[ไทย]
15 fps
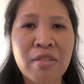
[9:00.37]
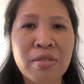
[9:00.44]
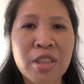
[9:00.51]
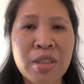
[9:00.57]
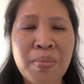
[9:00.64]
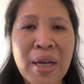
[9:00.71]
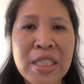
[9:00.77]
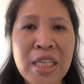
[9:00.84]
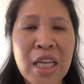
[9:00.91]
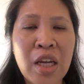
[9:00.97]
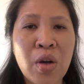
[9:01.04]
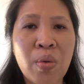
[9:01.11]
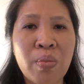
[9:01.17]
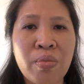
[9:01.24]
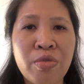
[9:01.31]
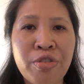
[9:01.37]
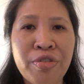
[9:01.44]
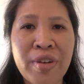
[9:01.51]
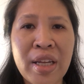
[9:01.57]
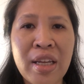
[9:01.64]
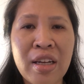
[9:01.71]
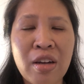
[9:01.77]
สมาชิกกลุ่มฟ
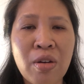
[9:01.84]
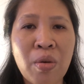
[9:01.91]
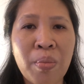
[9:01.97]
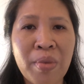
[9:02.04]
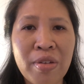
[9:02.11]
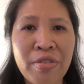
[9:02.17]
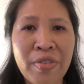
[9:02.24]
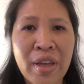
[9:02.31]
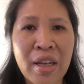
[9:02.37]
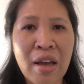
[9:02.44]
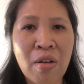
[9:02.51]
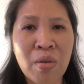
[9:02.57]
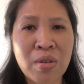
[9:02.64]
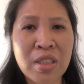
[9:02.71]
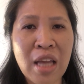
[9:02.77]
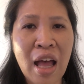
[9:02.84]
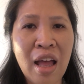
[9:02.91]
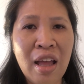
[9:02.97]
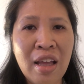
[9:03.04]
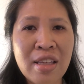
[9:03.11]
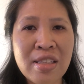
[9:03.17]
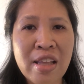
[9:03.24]
รีหรือกลุ่มไม่ฟรีเนี่ยคงจะ
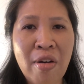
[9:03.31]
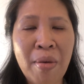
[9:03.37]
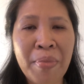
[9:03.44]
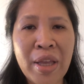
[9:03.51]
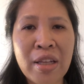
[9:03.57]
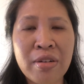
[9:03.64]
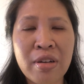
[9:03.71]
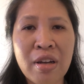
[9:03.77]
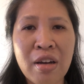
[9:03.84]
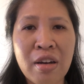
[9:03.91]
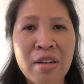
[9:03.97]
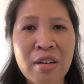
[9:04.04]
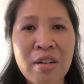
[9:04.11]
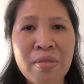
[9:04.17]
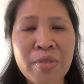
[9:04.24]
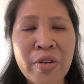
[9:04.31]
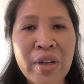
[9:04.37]
ทราบว่าเมเริ่มธุร